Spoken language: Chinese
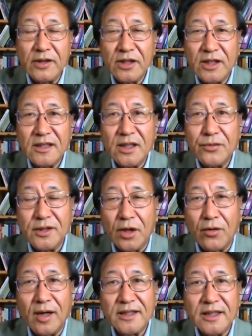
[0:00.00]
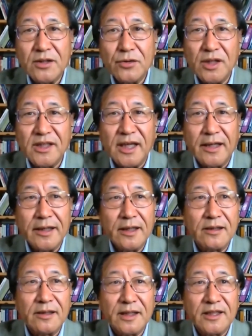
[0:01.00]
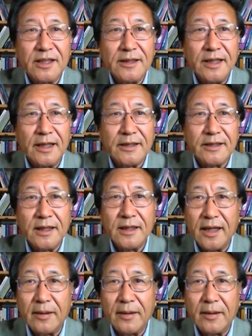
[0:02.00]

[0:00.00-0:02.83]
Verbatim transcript: 就相当于在华山最险要的那个山顶上，